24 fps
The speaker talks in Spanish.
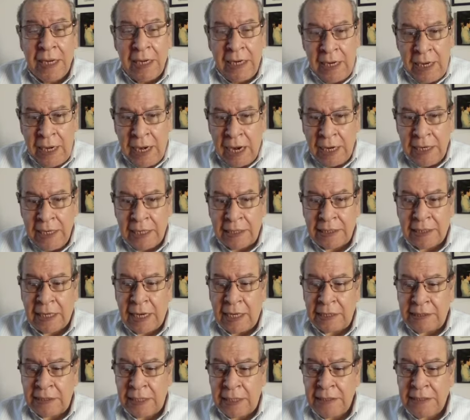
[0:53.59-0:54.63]
y hay
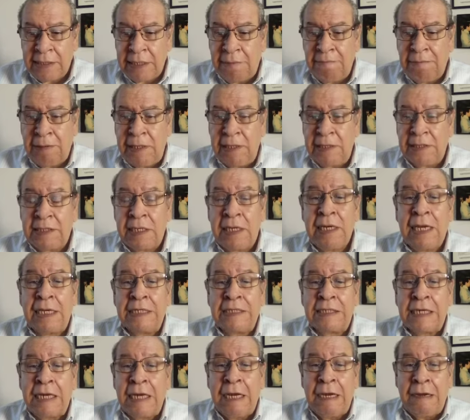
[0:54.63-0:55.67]
escasez de
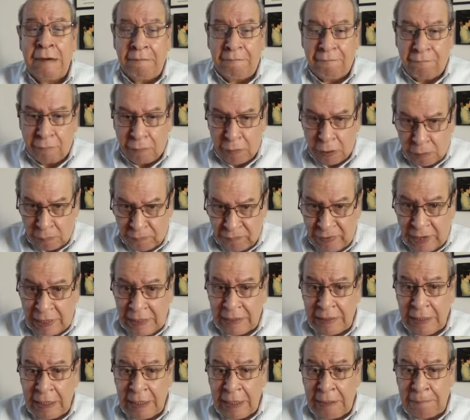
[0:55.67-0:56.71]
medicinas por
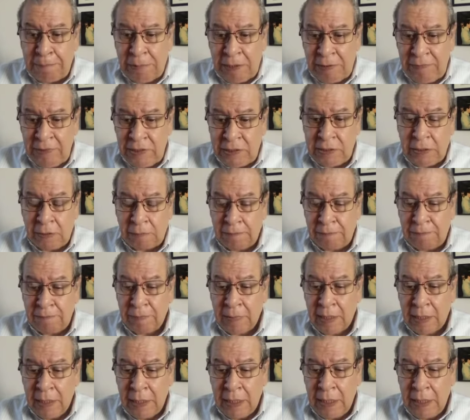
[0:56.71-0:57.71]
falta de previsión